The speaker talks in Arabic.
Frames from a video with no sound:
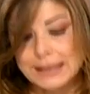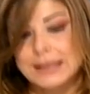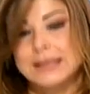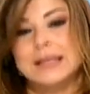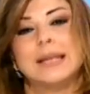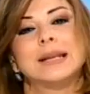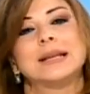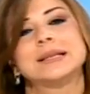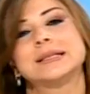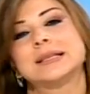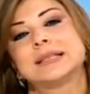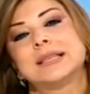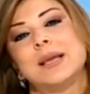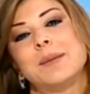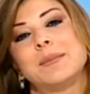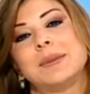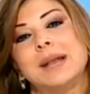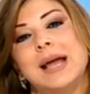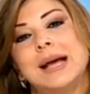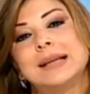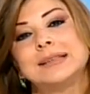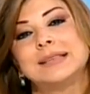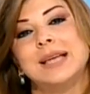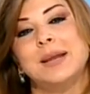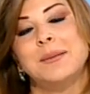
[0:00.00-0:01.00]
هيدي درستها
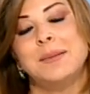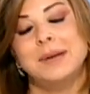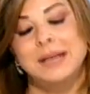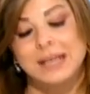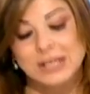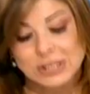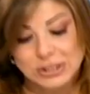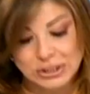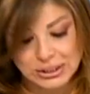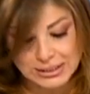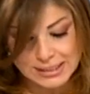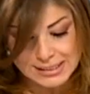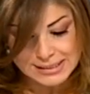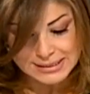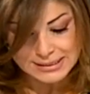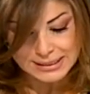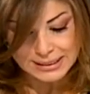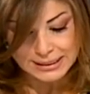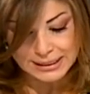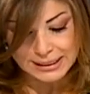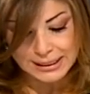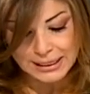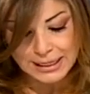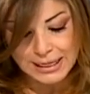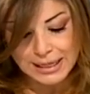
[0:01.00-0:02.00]
من اكثر من 20
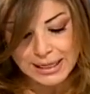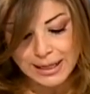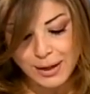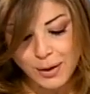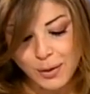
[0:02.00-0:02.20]
سنه السنه